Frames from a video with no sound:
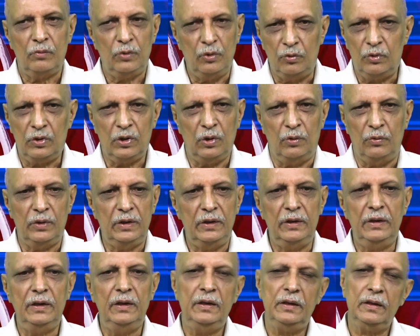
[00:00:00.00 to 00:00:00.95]
యుద్ధం
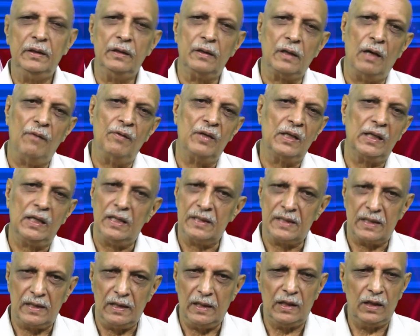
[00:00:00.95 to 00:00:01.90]
ఇది రావణ
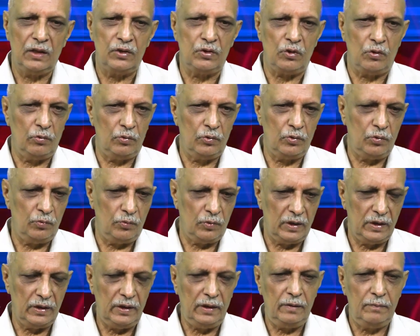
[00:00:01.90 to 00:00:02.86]
కాస్తలాగా జరుగుతూ
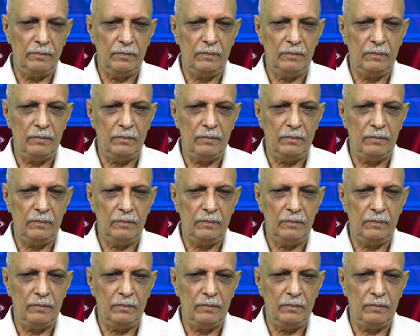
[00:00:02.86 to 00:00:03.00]
ఉన్నది